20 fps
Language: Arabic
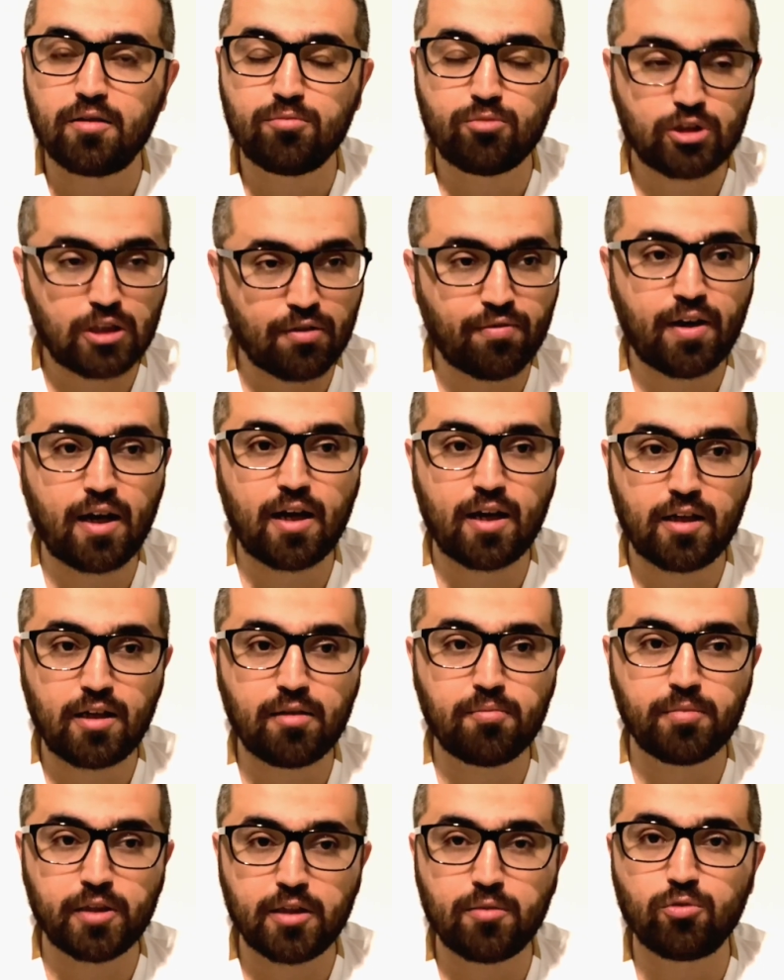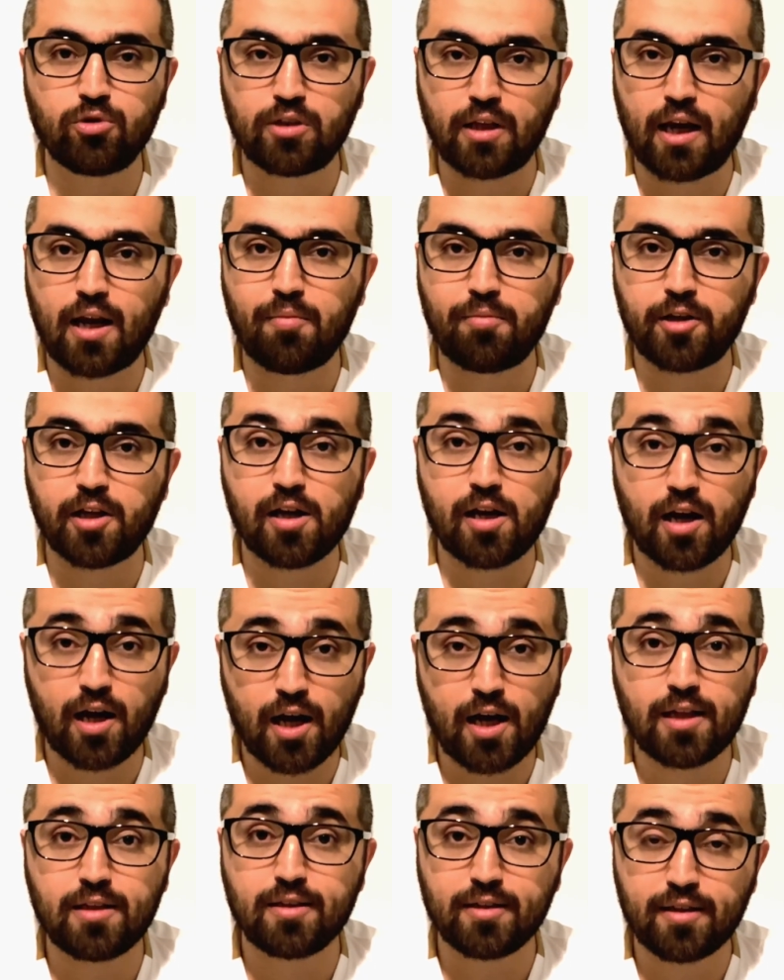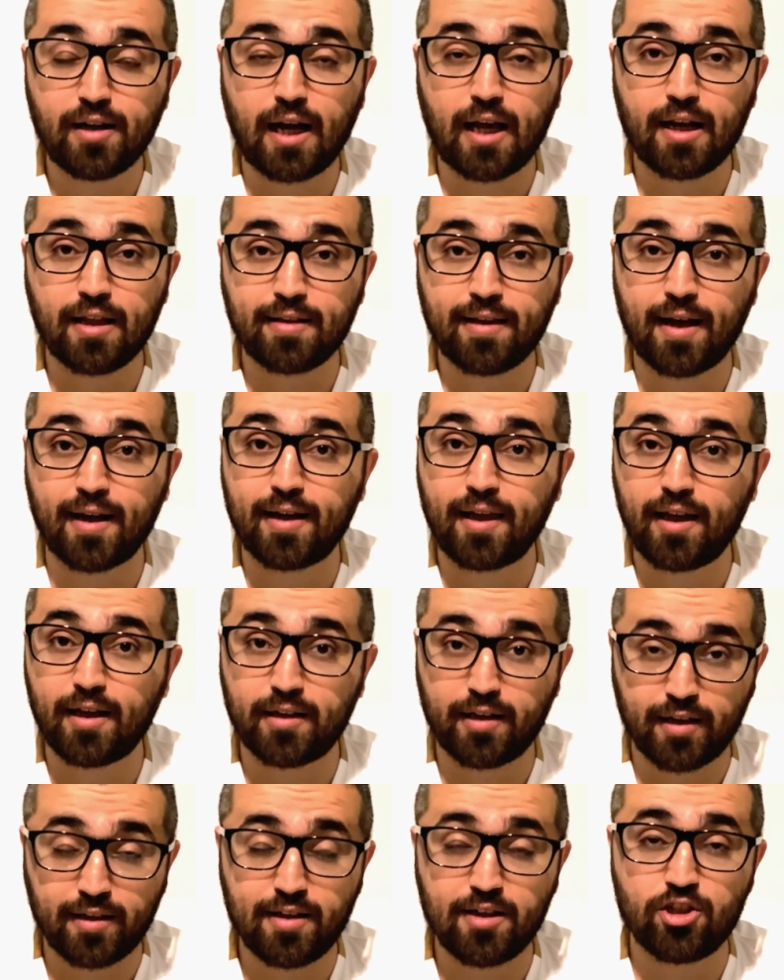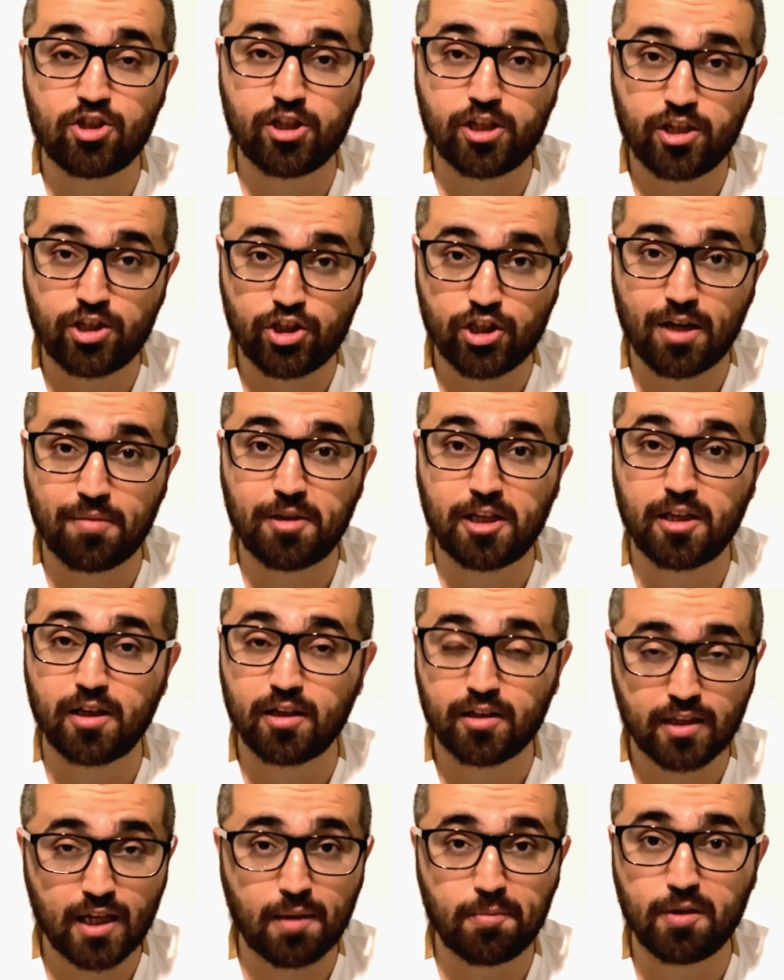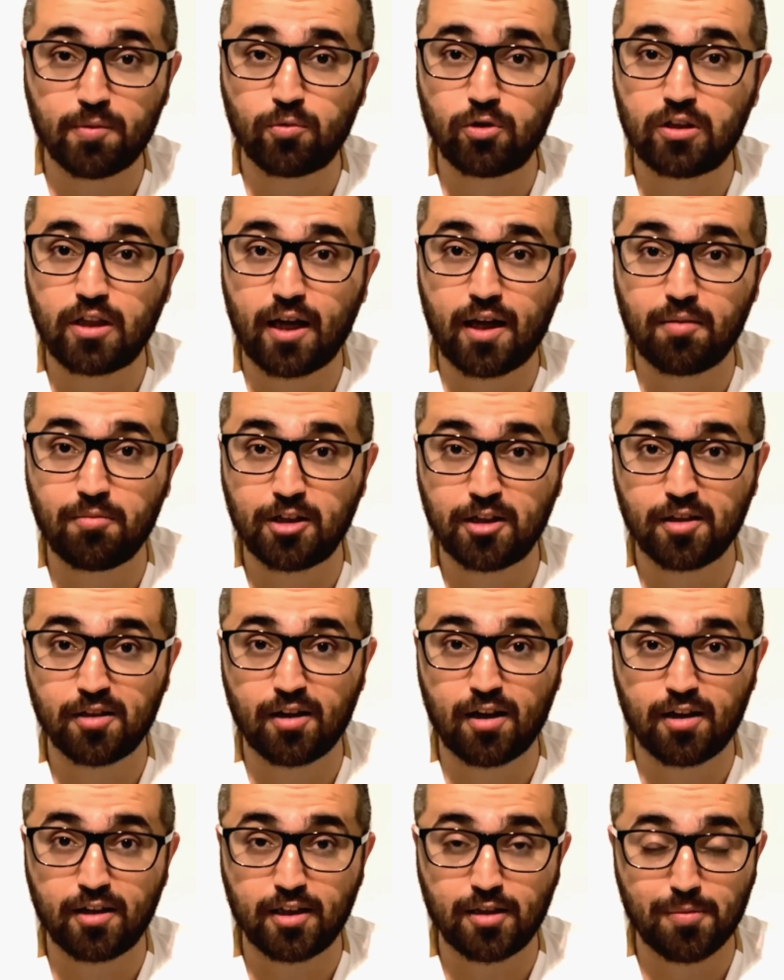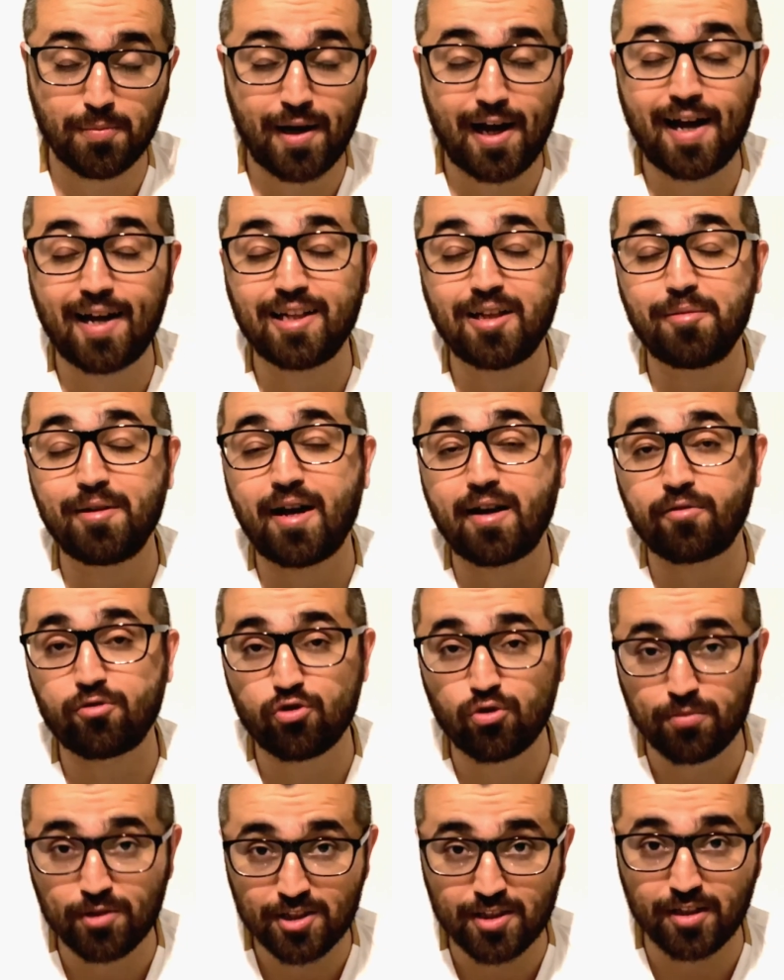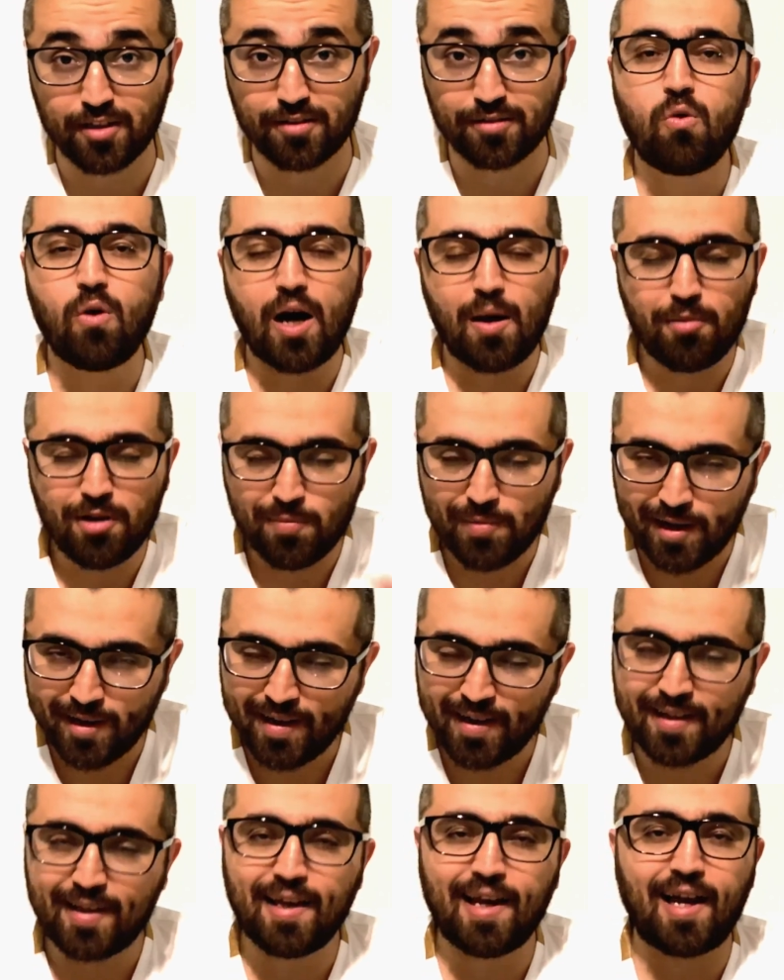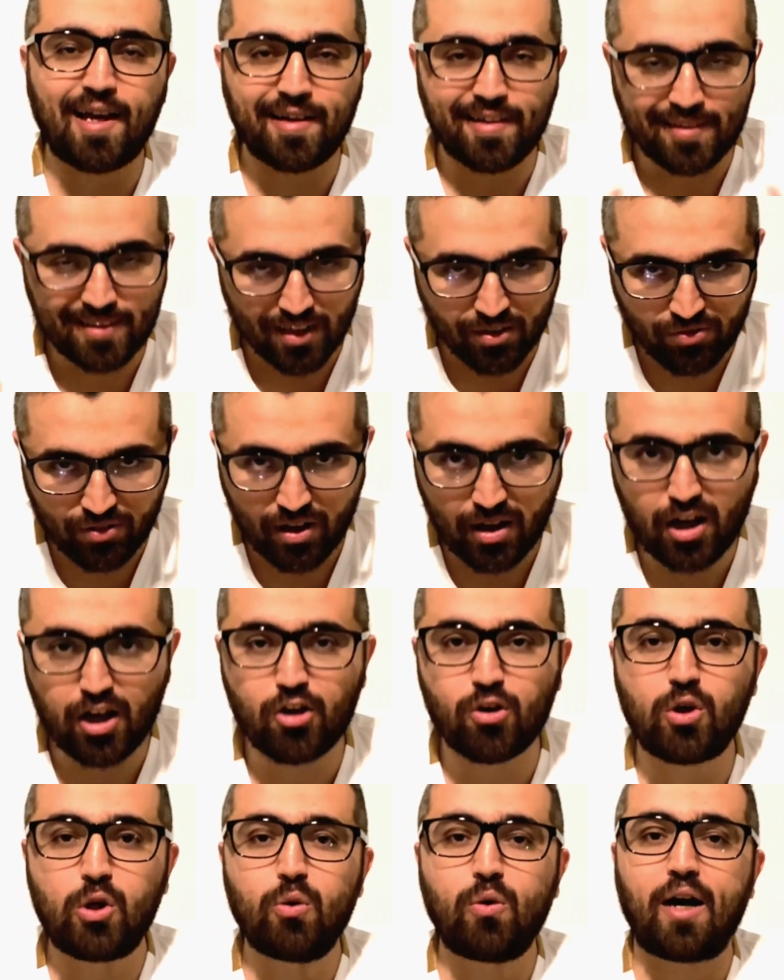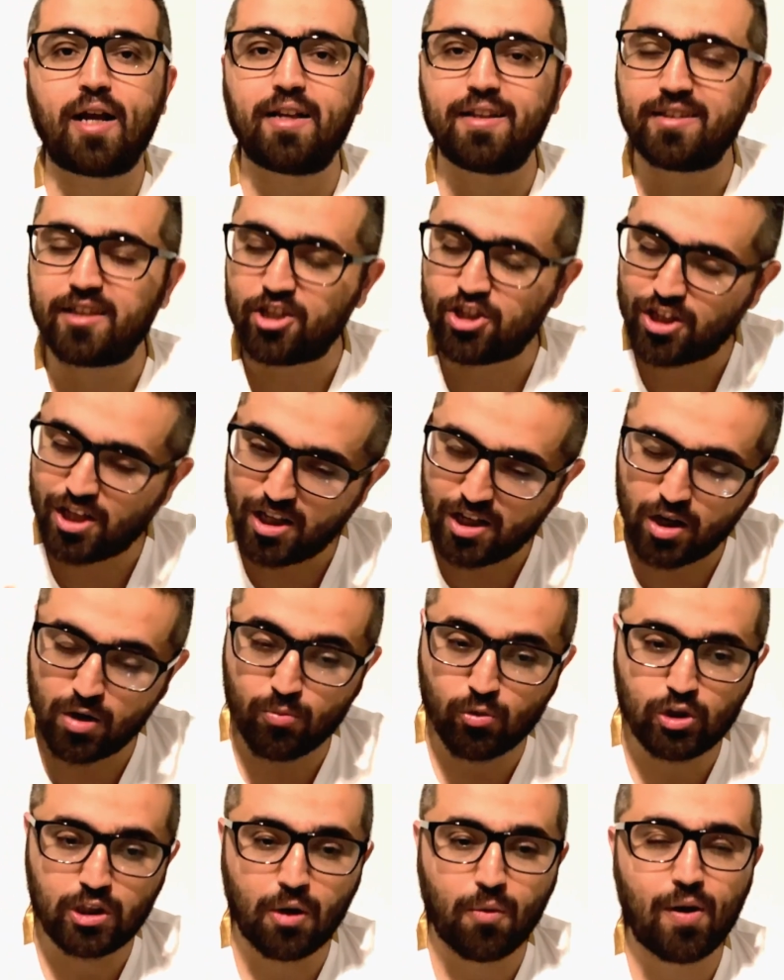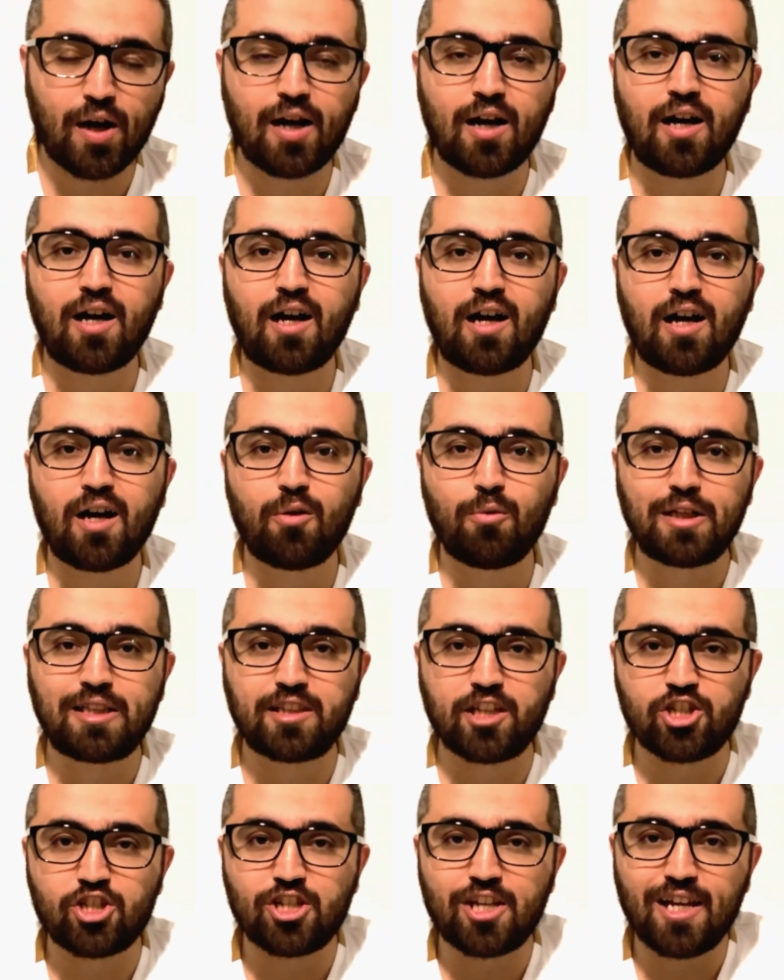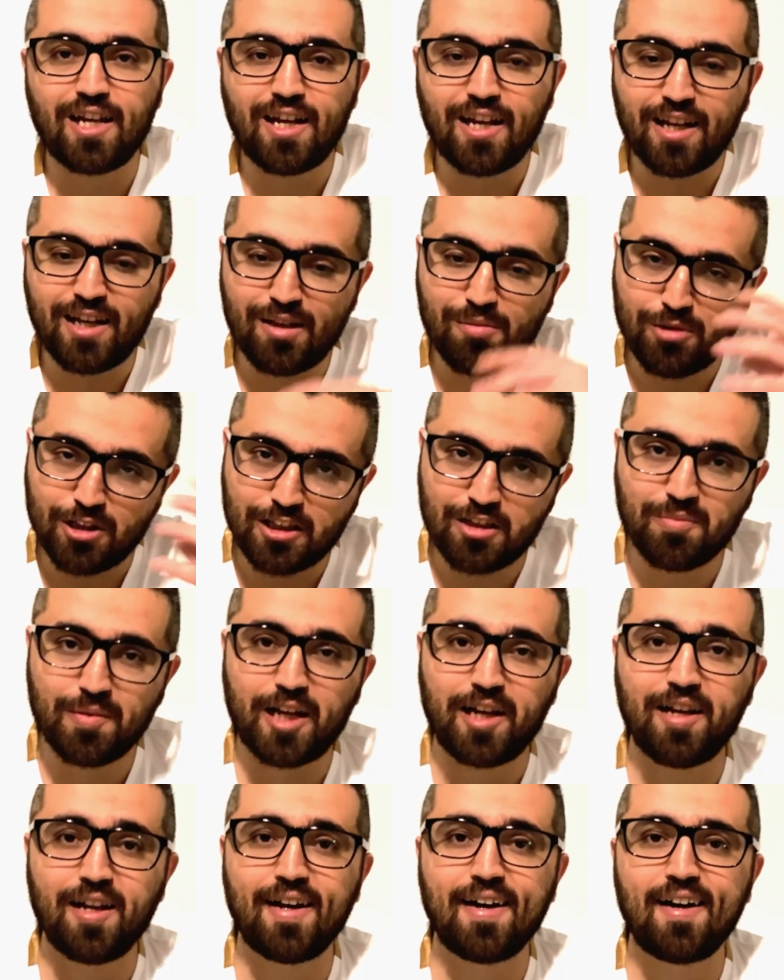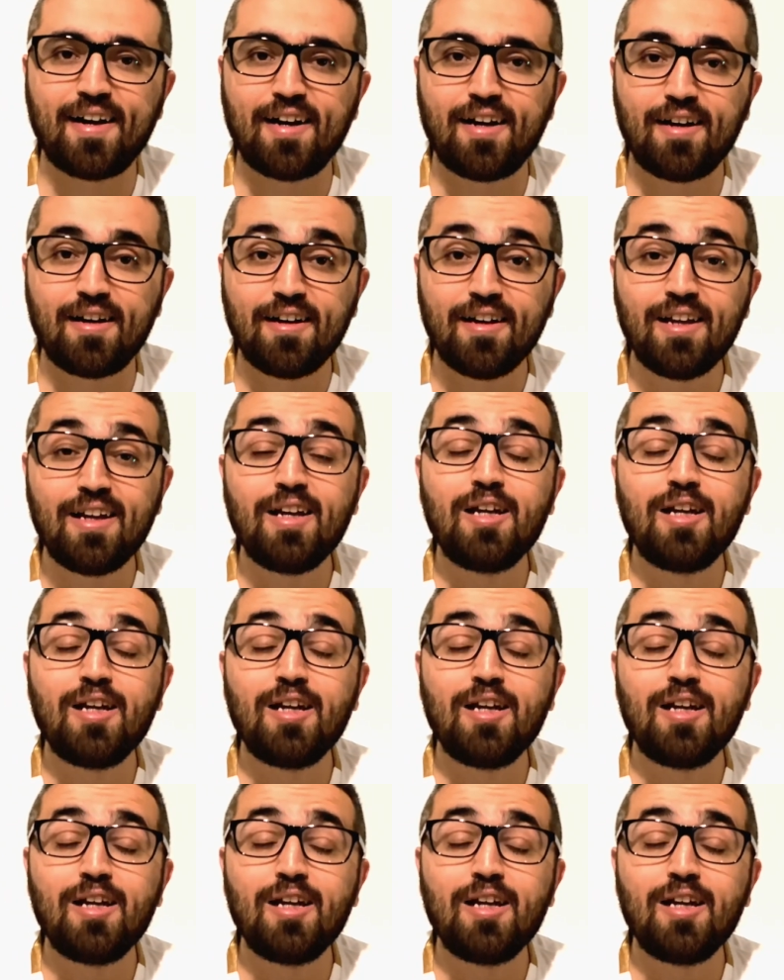متفائل بان منتخبنا قادر على تحقيق نتيجه ايجابيه قدام المنتخب الايراني ما حدا بيعرف شو بيصير وقبل ما نحكي عن التفاؤل وعن التشكيله المتوقعه والتشكيل اللي بنتمناها